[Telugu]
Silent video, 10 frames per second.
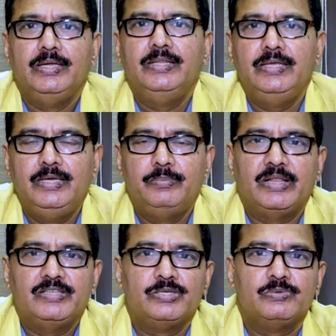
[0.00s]
ఇది
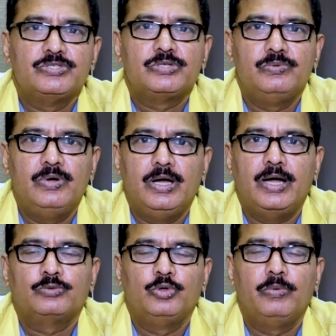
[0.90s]
ప్రతి సంవత్సరం
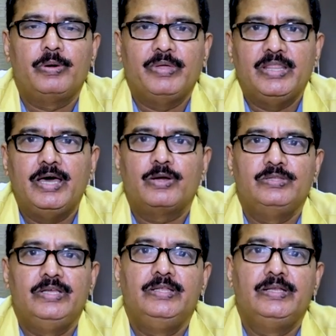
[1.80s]
అక్టోబర్ పదహారో
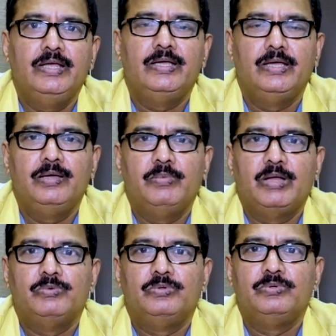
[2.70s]
తేదీన
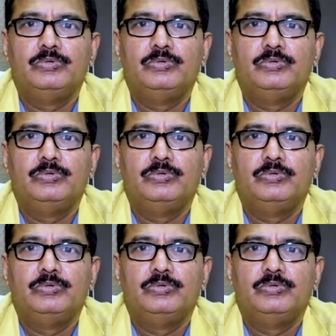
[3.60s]
మనము